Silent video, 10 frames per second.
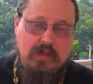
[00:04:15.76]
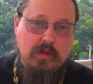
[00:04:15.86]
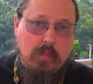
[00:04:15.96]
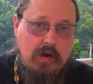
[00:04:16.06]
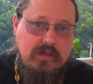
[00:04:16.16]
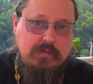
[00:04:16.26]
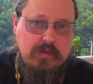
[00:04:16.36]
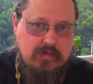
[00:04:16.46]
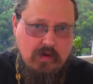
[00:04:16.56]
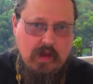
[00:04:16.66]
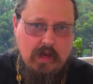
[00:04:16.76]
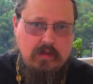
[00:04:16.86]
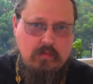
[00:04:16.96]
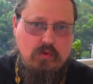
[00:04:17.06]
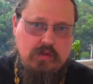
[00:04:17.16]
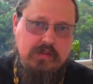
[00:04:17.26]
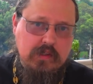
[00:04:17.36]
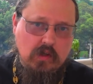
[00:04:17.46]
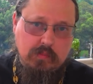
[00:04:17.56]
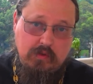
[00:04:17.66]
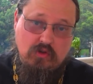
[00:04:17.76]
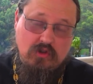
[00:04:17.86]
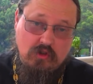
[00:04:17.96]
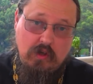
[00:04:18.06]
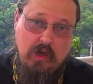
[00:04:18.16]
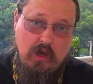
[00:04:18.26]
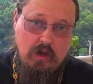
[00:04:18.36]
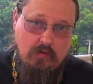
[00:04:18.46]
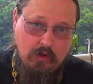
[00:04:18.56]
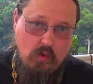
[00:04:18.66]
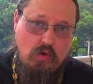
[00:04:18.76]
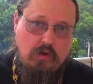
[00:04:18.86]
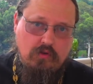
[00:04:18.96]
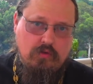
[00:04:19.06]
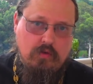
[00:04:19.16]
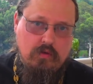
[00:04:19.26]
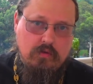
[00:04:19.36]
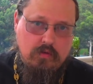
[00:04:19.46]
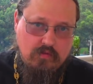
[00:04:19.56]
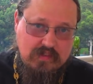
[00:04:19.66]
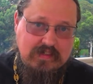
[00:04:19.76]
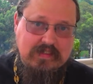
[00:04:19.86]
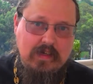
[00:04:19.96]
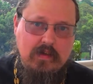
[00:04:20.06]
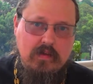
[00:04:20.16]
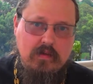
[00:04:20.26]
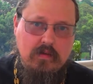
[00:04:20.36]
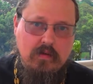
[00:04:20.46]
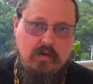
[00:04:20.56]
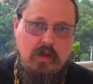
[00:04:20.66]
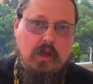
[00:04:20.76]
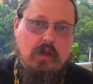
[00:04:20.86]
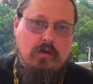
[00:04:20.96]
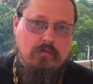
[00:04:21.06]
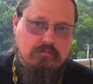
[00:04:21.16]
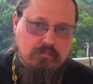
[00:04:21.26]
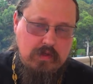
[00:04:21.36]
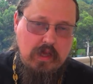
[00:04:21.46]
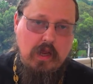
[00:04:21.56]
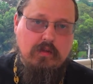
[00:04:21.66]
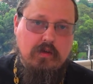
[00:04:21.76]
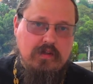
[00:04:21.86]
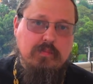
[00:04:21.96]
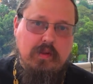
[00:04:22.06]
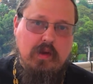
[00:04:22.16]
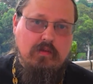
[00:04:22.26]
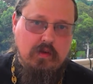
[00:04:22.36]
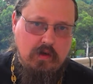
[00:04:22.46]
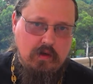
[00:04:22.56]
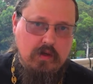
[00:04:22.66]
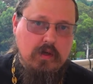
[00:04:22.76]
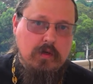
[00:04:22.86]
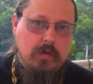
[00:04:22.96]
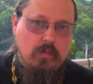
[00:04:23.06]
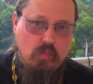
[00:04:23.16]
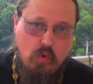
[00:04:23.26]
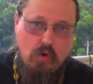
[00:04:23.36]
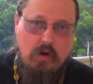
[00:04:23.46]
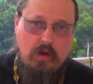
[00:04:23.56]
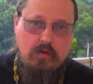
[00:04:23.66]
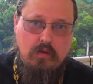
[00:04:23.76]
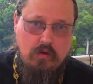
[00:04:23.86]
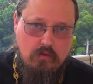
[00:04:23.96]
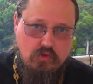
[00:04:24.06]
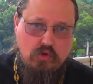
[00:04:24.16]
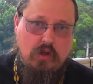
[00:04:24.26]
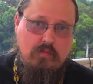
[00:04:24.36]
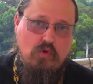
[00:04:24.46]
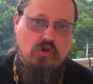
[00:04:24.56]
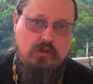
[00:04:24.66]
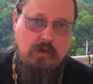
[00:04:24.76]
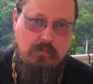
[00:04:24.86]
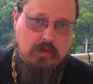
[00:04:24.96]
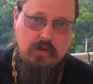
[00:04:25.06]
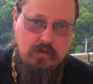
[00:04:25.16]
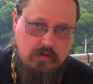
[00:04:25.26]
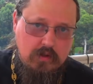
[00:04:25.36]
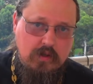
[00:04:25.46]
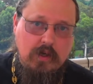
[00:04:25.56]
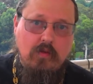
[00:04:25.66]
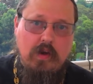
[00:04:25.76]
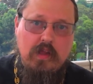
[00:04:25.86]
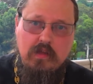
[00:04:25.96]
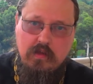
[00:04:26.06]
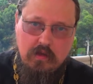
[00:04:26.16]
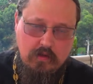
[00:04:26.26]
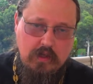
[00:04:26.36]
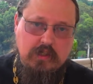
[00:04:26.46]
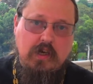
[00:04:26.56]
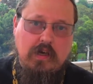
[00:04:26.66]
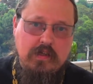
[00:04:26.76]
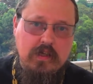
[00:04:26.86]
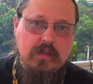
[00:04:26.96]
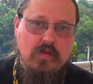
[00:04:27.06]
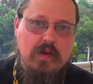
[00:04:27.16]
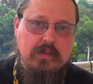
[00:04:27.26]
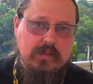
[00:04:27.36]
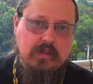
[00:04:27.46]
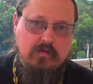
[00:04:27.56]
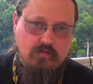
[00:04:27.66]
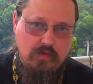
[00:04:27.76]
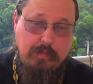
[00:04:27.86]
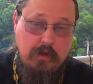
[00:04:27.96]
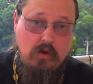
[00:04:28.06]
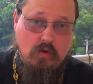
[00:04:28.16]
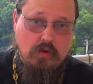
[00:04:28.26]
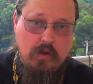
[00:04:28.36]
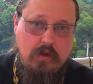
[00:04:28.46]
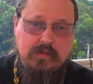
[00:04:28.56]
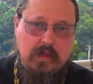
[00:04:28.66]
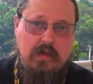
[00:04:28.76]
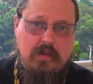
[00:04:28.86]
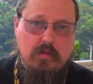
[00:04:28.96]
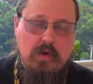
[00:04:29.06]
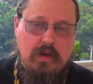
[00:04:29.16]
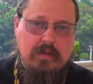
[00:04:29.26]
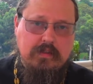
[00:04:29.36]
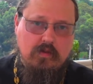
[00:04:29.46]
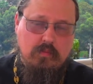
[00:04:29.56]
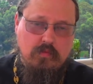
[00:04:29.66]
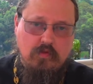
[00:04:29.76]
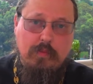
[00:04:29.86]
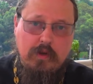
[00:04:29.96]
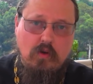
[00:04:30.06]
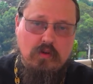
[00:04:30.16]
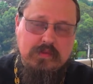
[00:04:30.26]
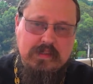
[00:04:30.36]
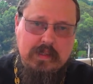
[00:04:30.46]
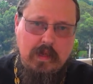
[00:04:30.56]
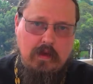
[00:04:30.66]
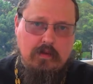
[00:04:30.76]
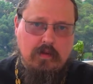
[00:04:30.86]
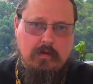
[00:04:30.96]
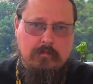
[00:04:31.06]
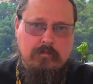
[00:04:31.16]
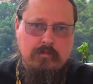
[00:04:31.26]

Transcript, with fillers: Эта болезнь позволяет ему это сделать, потому что человек находится в сознании и нередко, несмотря на боли, все-таки может там и говорить и даже ходить, двигаться ну, в определенной стадии болезни, в определенном состоянии.